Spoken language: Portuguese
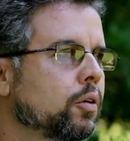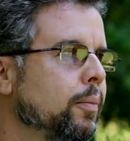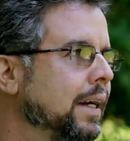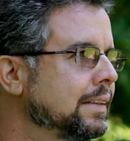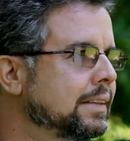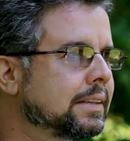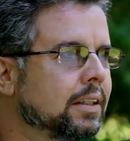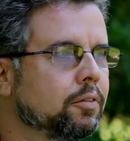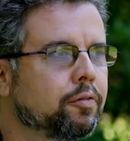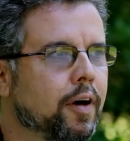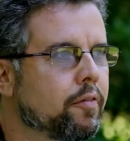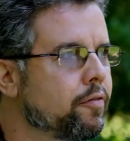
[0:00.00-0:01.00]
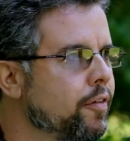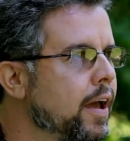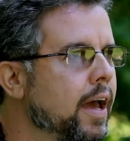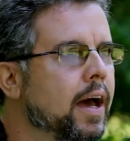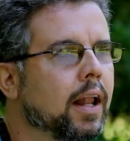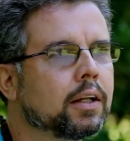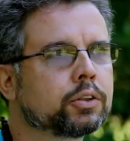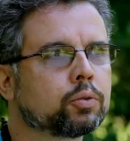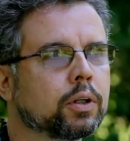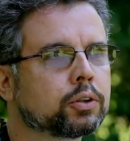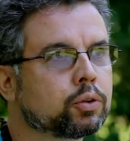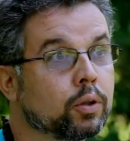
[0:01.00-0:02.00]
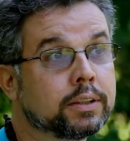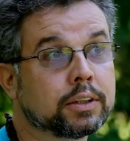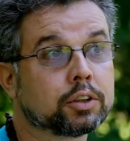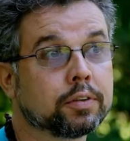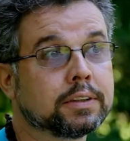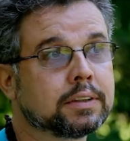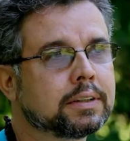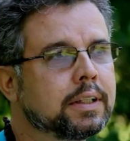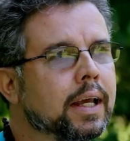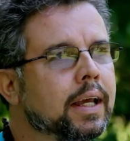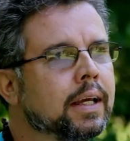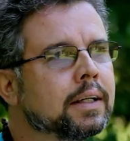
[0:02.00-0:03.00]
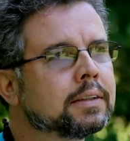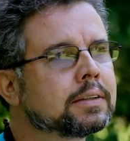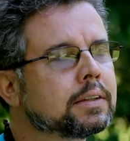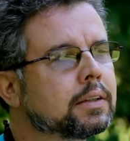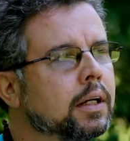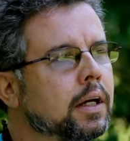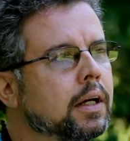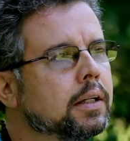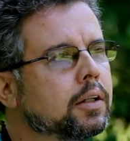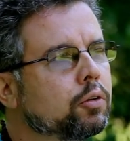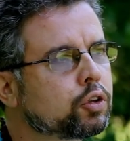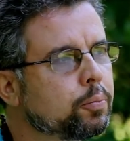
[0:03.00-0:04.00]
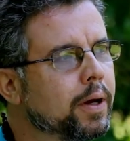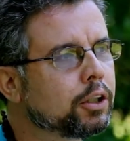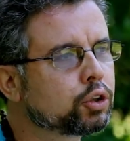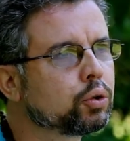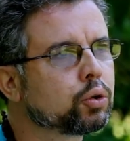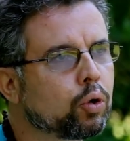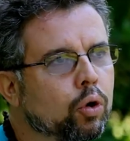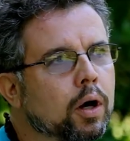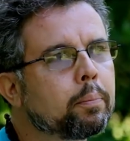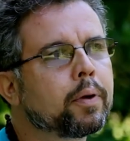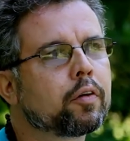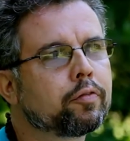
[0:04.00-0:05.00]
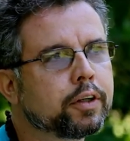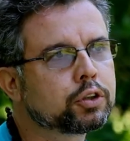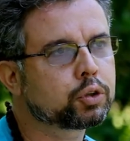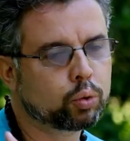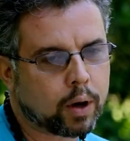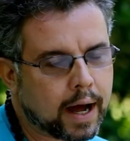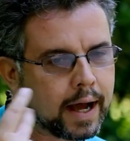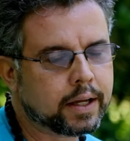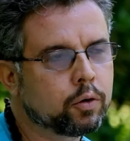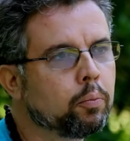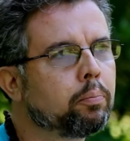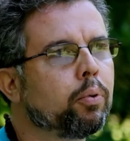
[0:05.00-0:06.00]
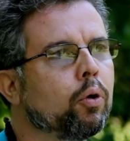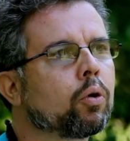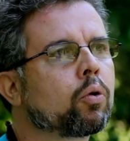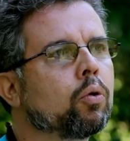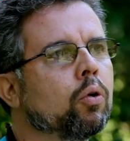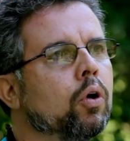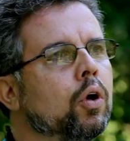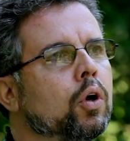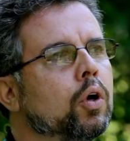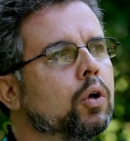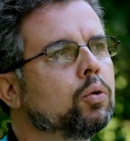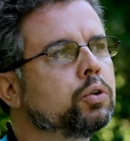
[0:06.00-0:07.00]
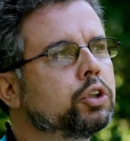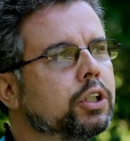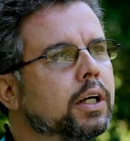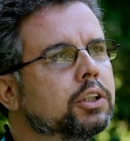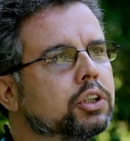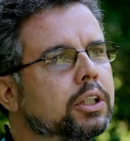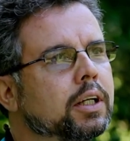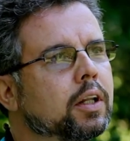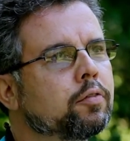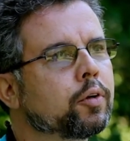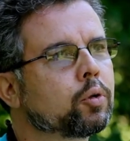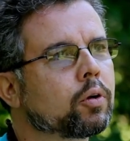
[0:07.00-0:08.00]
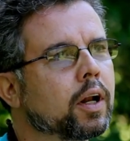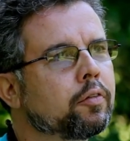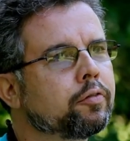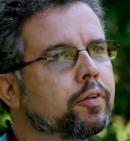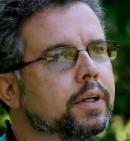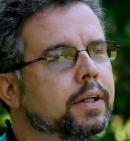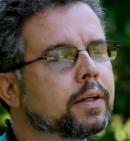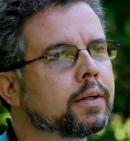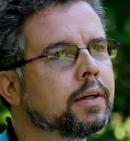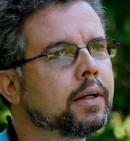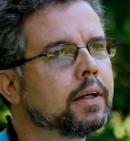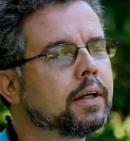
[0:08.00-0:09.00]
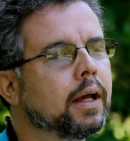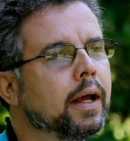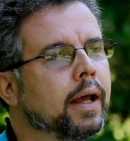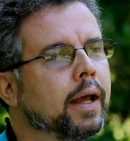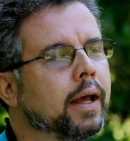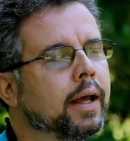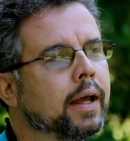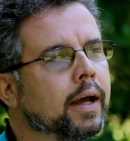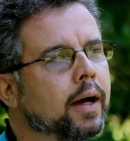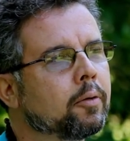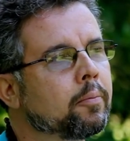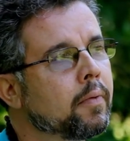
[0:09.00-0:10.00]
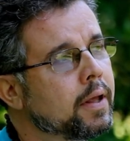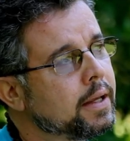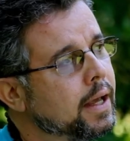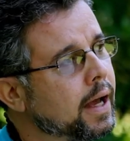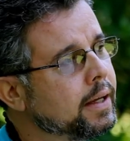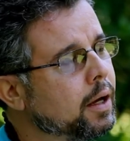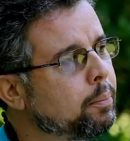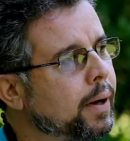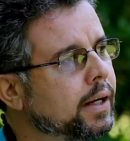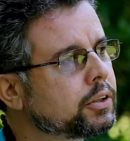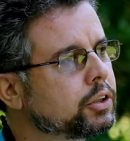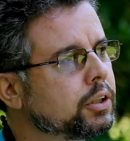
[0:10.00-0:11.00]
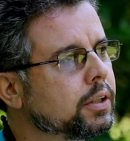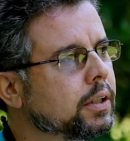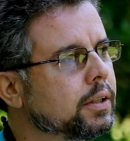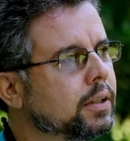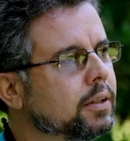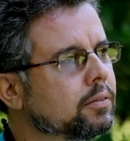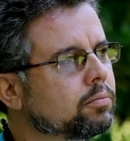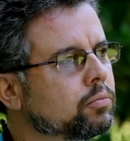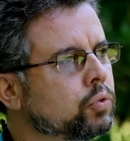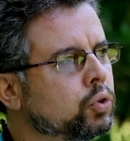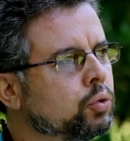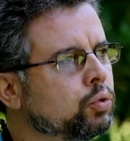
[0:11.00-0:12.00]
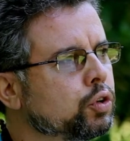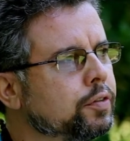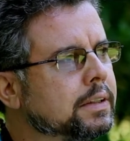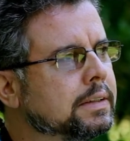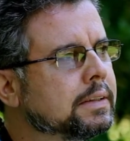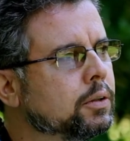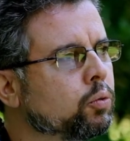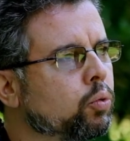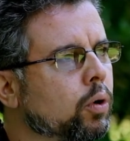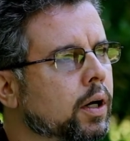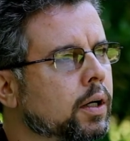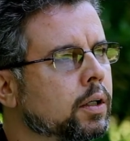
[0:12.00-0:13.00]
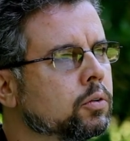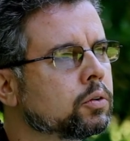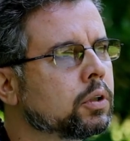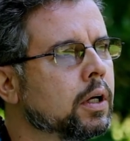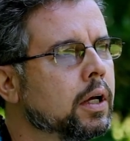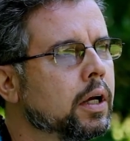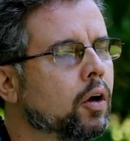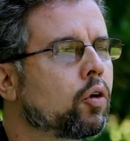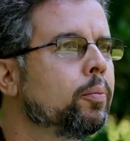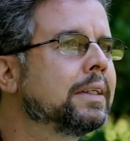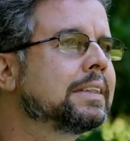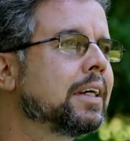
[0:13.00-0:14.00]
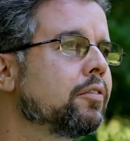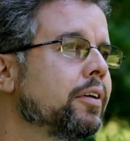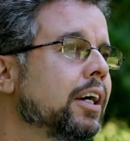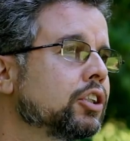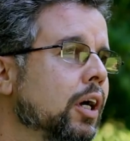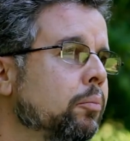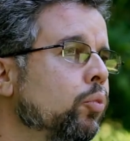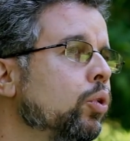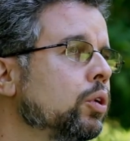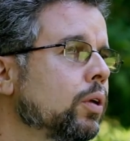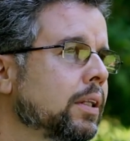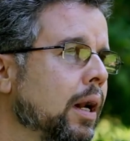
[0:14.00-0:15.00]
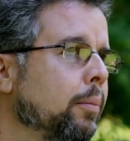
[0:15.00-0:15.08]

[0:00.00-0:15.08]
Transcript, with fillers: mais assim, favela, situações às vezes tensas. Então isso me ajudou a aperfeiçoar aí um pouco o dia a dia da fotografia. É... E aí a partir de uns 25 anos eu comecei a viajar muito a